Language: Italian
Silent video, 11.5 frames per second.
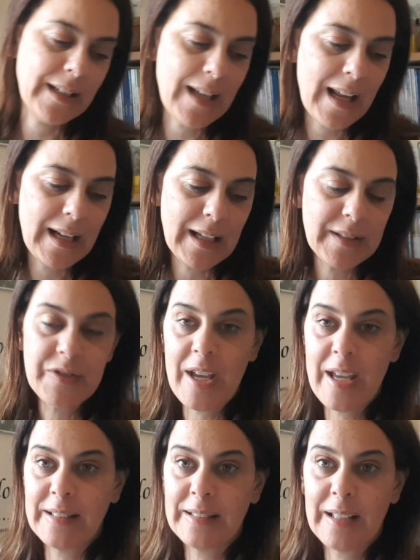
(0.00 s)

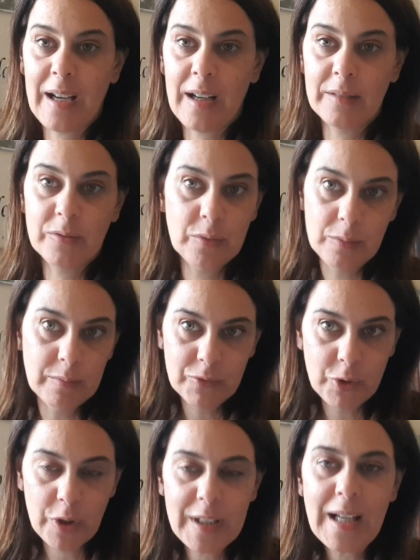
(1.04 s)
nell'agenda
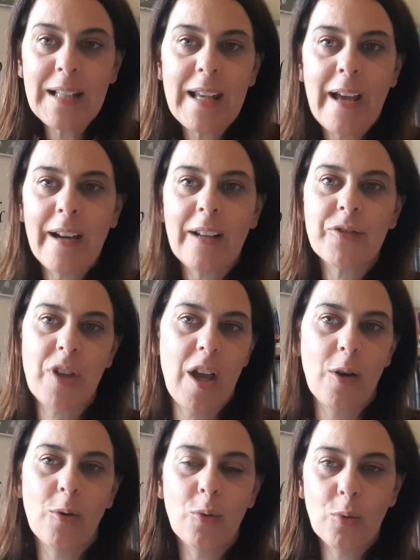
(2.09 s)
giornaliera c'è
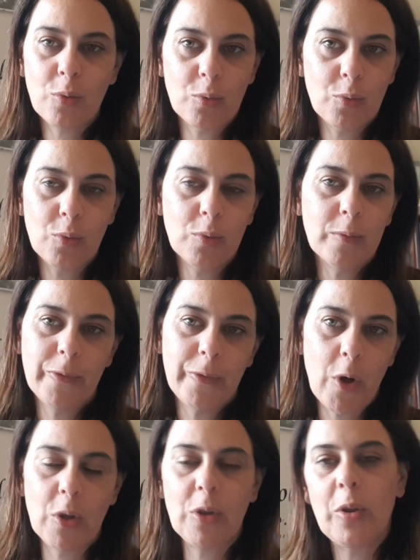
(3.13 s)
un
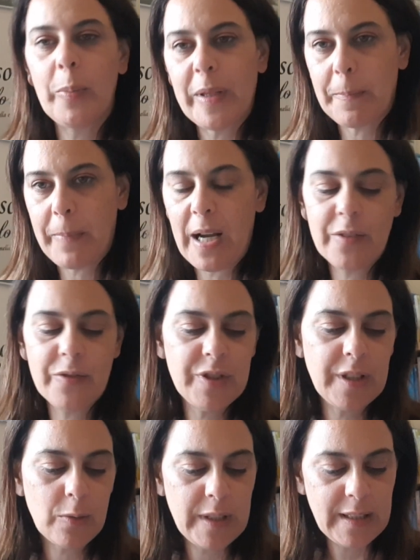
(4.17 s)
foglio per
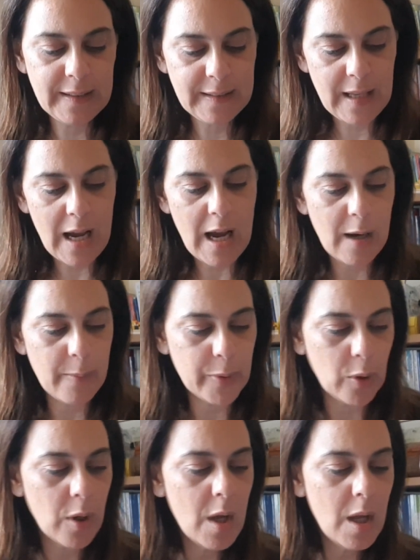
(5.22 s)
pagina, quindi se
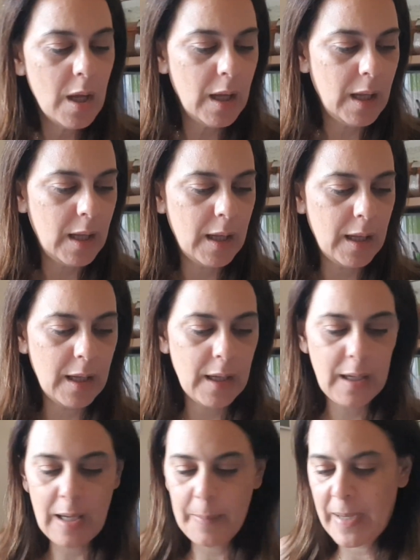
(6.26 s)
apro
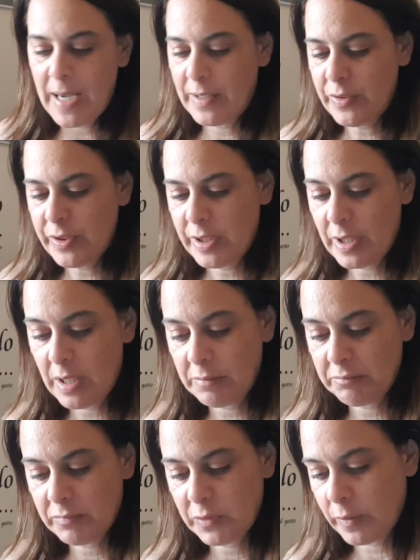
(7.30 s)
eh, la pagina,
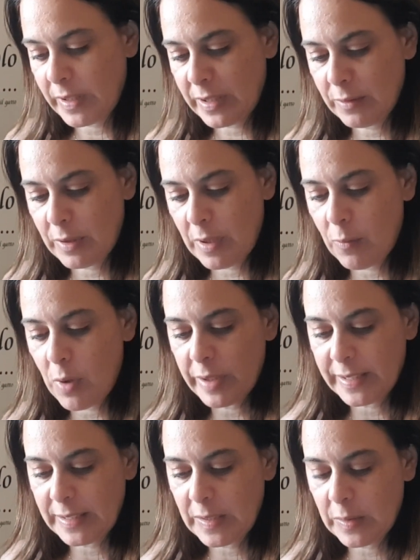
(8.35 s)
trovarne una
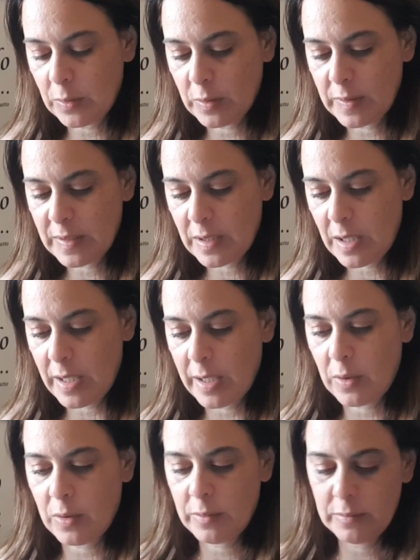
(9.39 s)
vuota adesso non sarà,
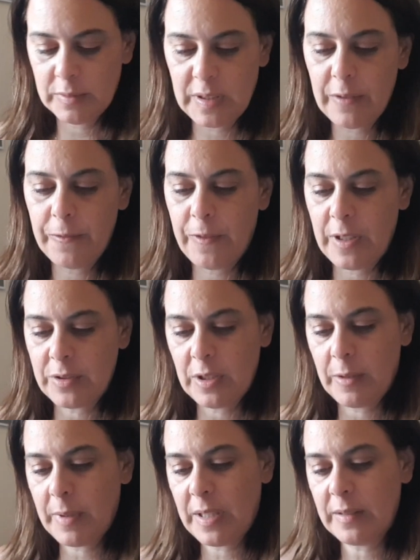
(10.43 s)
ecco, non sarà
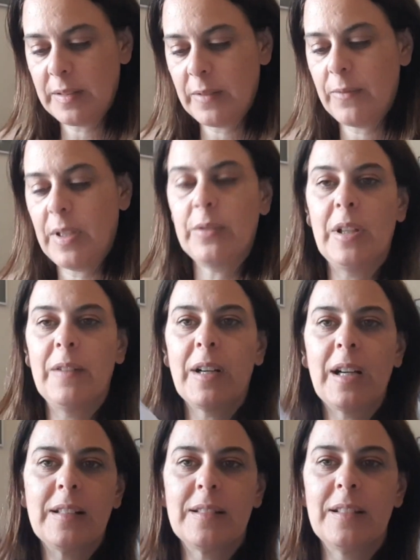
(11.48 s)
facile, ma se vado alle
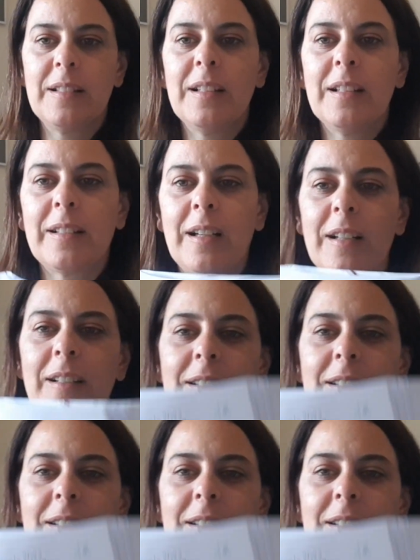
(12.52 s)
vacanze di Natale,